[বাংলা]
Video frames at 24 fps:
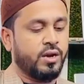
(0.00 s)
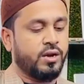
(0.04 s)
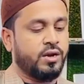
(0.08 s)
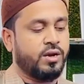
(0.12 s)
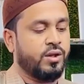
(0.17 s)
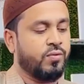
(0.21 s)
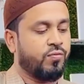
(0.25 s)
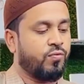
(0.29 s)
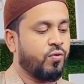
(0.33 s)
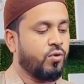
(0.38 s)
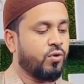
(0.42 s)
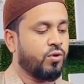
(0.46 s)

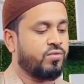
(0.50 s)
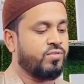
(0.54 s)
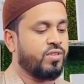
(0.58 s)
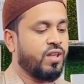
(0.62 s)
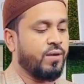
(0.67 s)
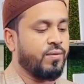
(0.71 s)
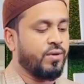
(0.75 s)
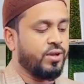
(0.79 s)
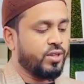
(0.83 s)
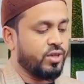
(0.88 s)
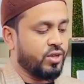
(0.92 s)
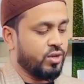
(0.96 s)
টি ফোর
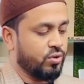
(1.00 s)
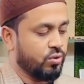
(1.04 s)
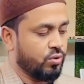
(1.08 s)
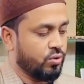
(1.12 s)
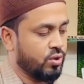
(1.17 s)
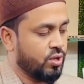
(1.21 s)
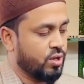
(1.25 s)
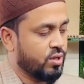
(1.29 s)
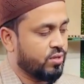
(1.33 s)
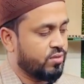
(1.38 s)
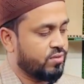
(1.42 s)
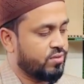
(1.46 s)
সেভেন জিরো
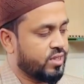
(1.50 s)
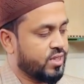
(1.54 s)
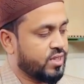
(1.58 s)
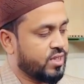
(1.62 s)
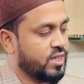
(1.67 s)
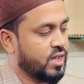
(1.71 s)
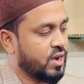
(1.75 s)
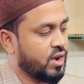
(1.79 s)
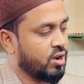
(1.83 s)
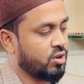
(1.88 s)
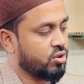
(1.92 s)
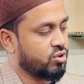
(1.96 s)
সিক্স
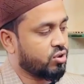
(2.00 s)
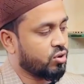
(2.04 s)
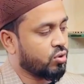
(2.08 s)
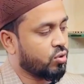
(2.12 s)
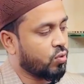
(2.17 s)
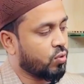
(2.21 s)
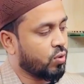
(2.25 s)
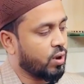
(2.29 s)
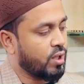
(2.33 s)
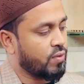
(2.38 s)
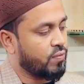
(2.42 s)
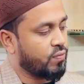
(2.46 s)
জেনারেশন
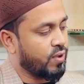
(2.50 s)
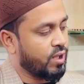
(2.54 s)
কোরাই